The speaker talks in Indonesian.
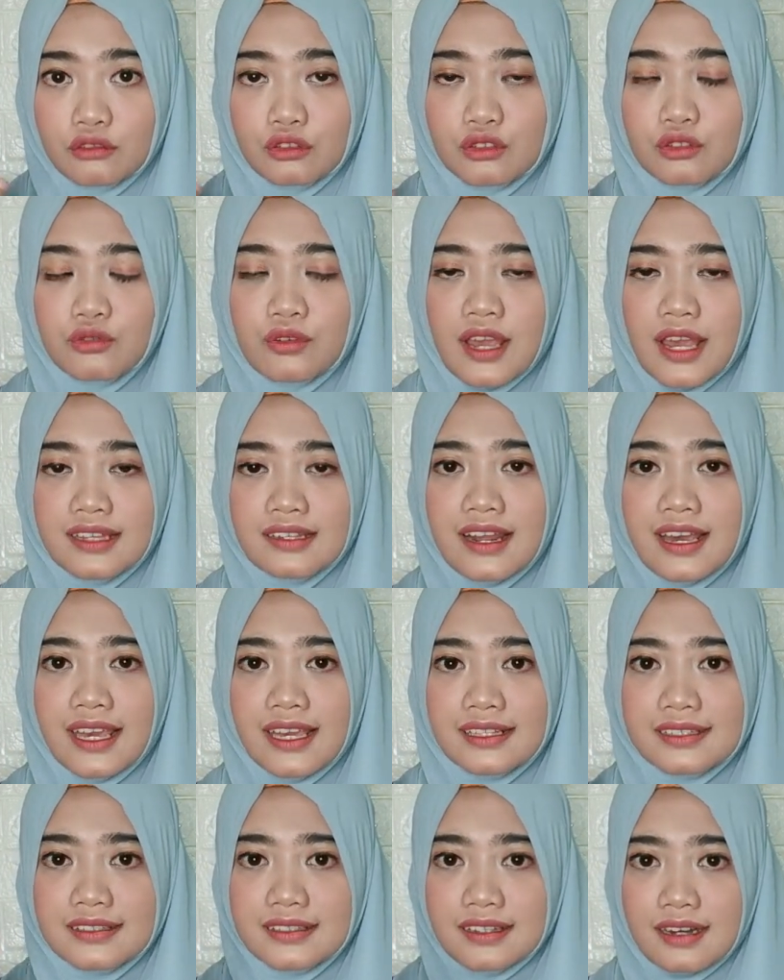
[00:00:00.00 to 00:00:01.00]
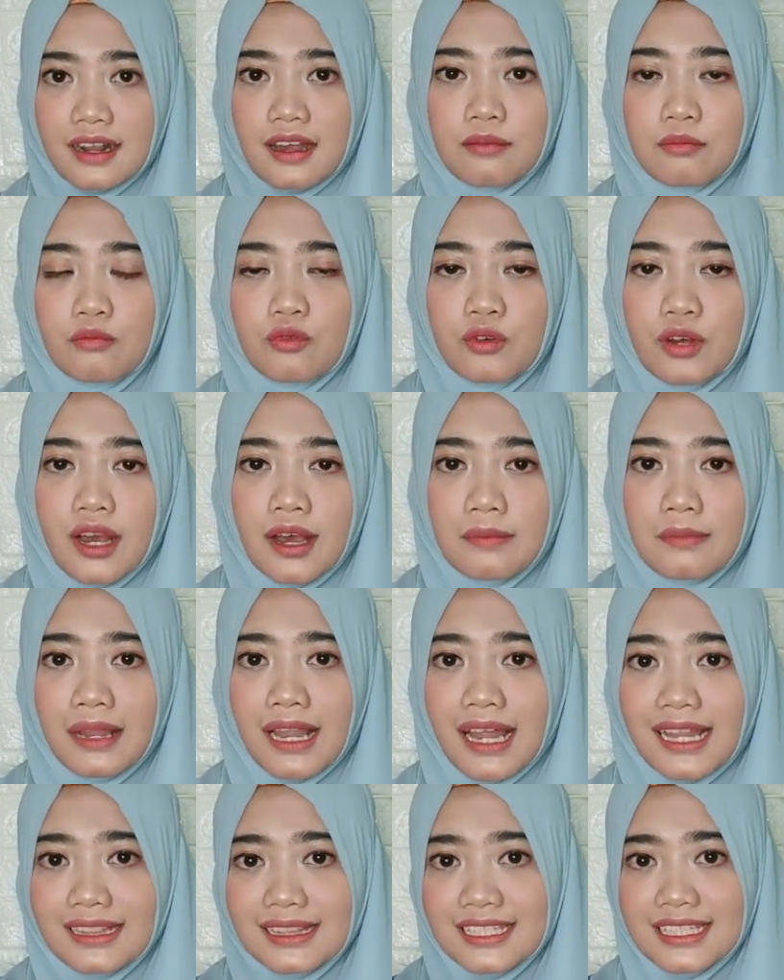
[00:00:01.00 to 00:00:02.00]
terus juga ada ekstrak bunga
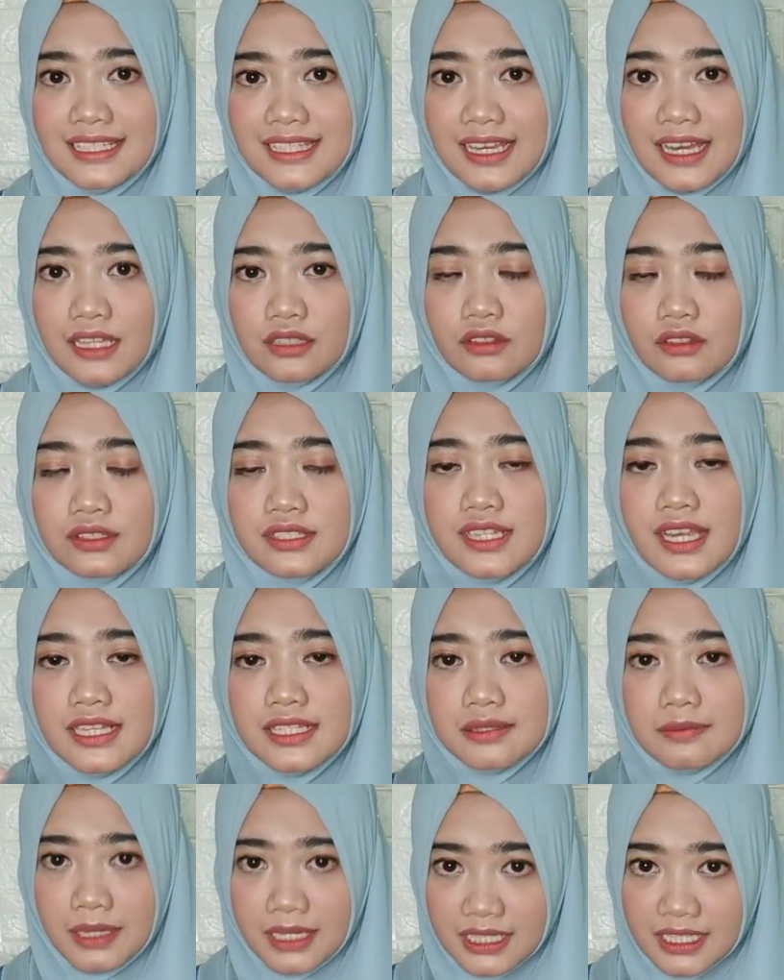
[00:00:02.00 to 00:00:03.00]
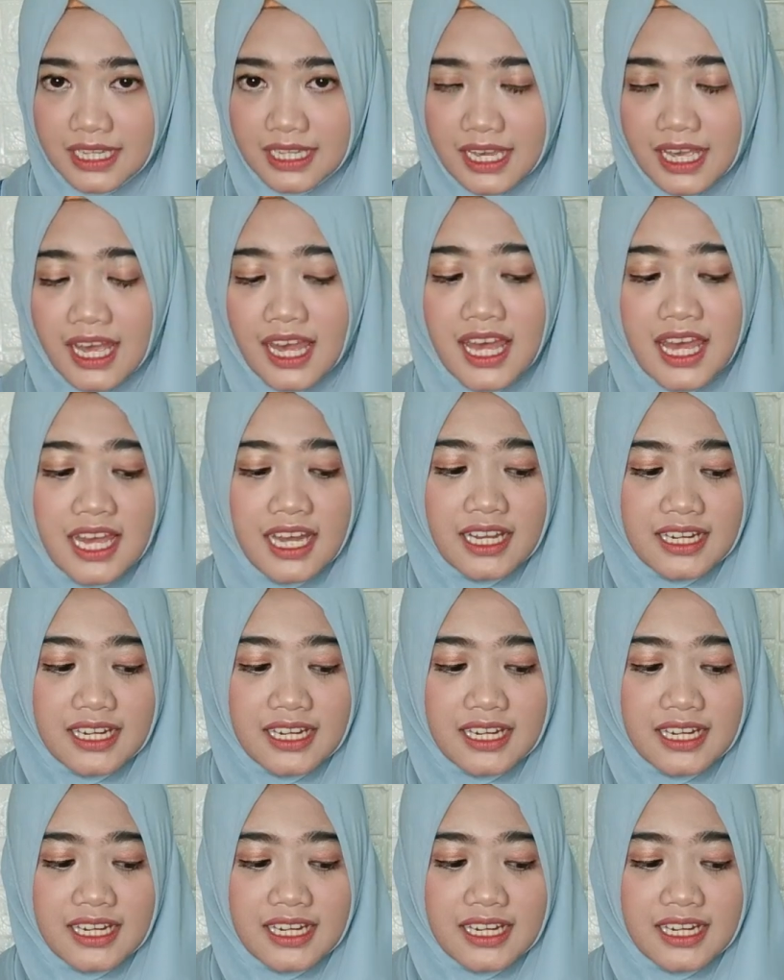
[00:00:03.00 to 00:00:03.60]
melatinya atau jasminnya